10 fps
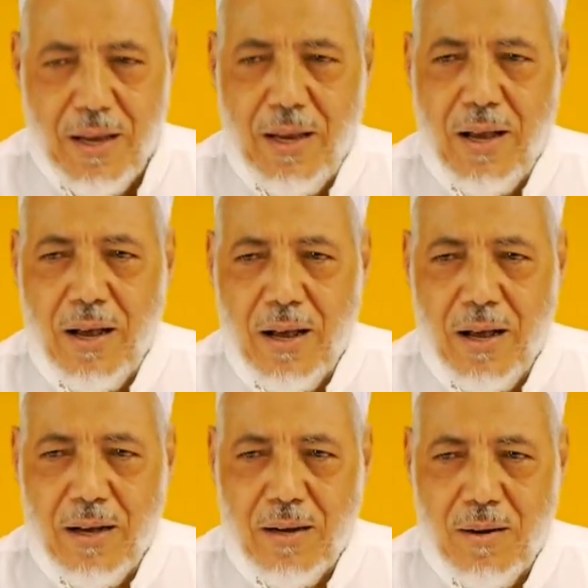
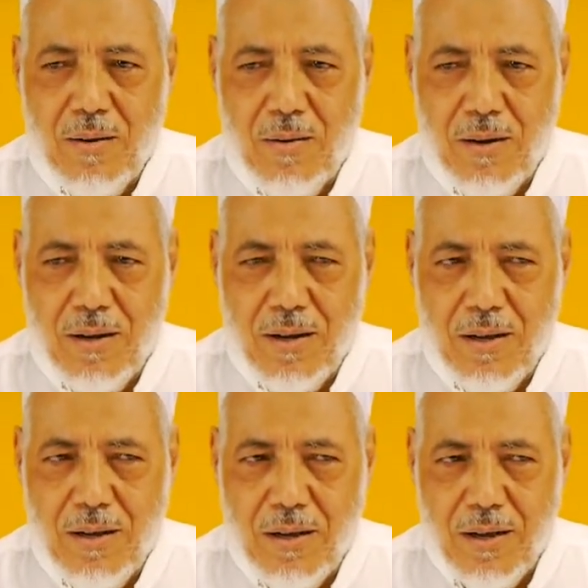هي
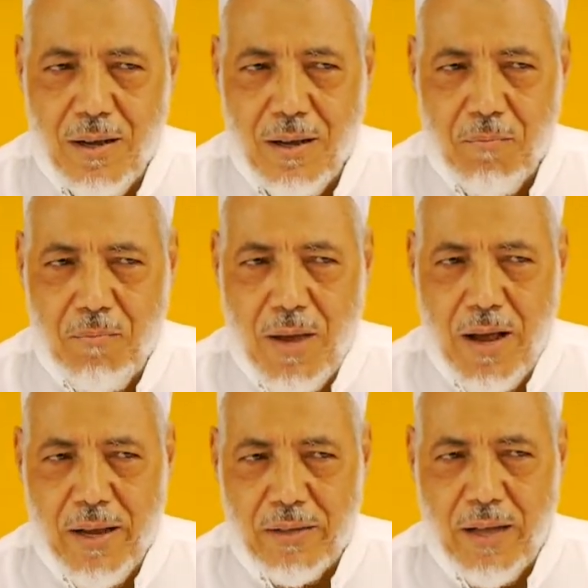
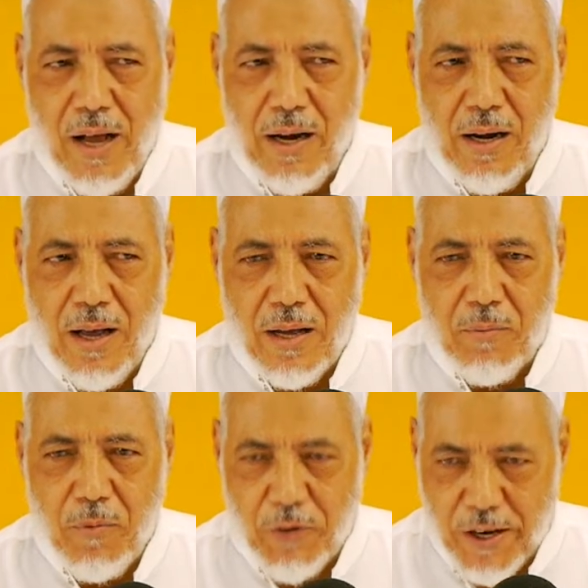ما
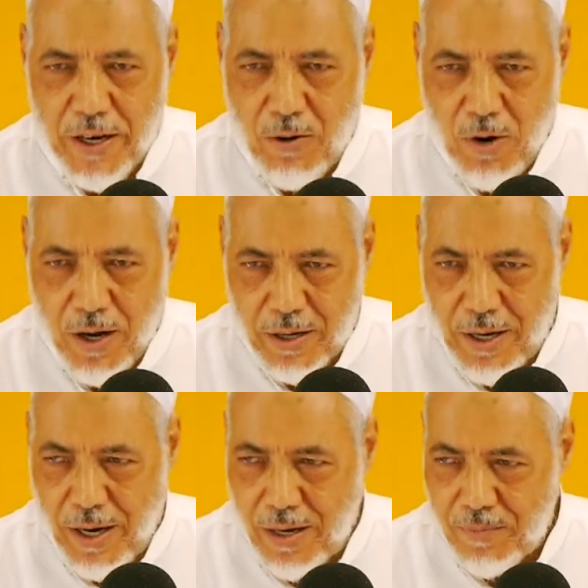يتعلق بفقه
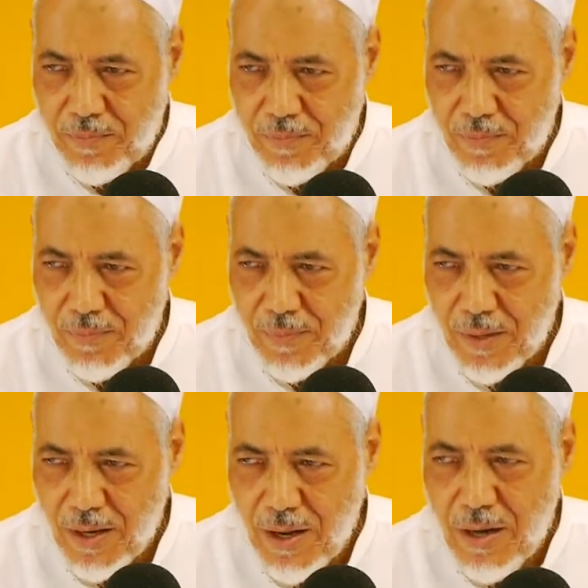الواقع
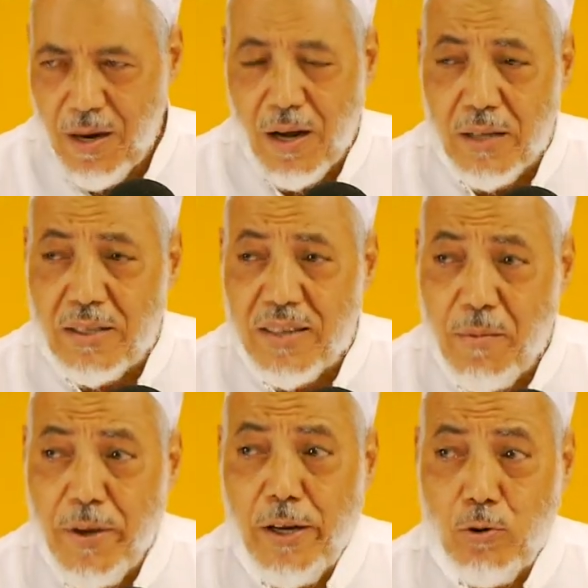لقد
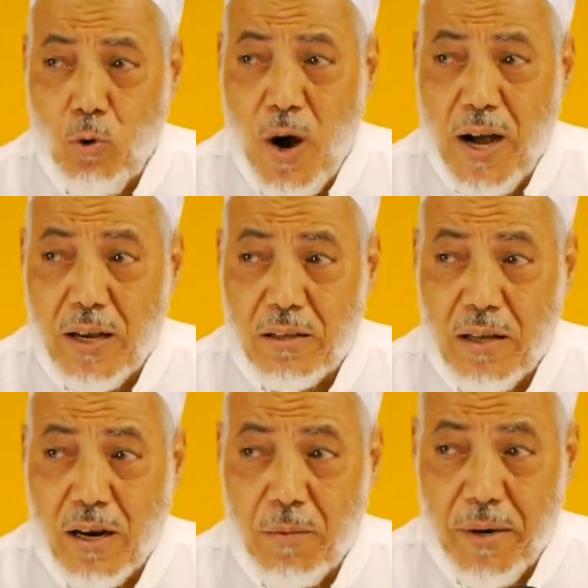سمعت
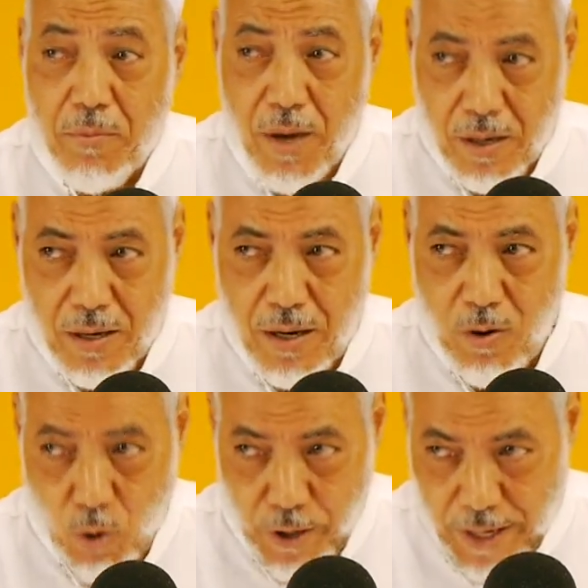أكثر من
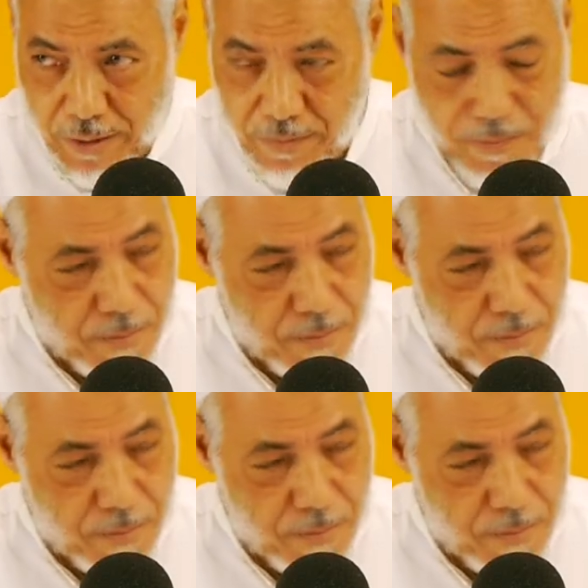مرة هنا